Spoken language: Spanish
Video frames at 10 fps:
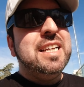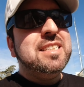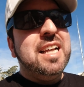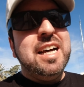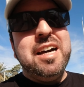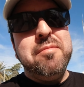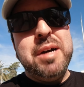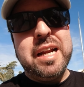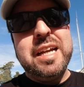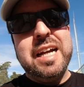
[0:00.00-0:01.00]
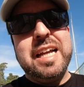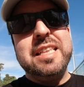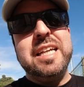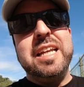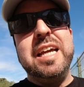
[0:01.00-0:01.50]
Esta marca
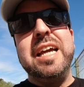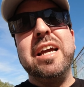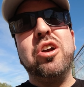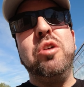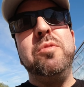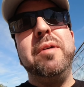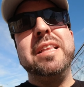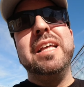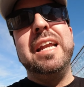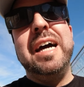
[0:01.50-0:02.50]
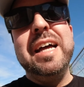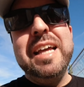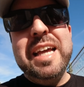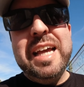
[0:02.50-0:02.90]
que tiene como bandera